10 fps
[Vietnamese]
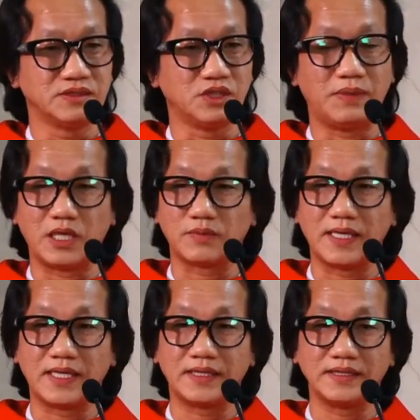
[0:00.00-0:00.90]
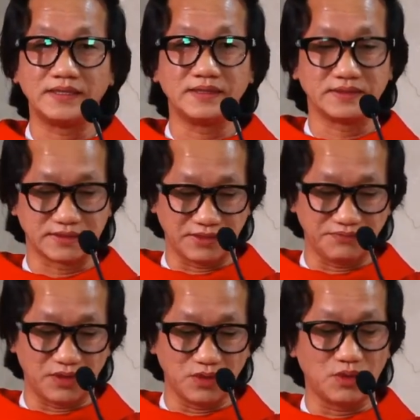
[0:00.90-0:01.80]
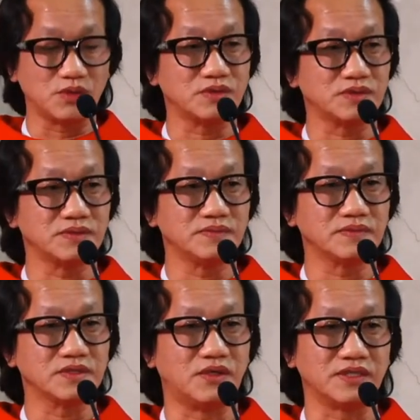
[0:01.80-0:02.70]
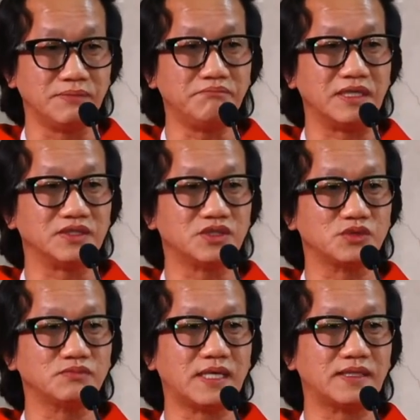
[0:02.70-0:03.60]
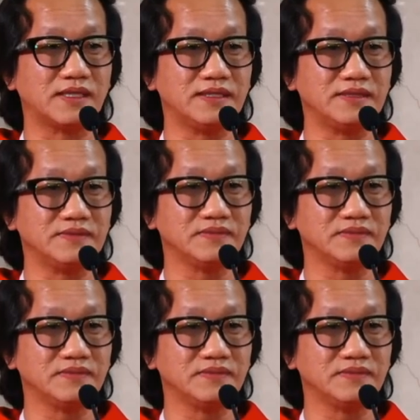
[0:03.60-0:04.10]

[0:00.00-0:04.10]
Rồi bài đọc 2, Thánh Phaolô còn nhấn mạnh cho chúng ta thấy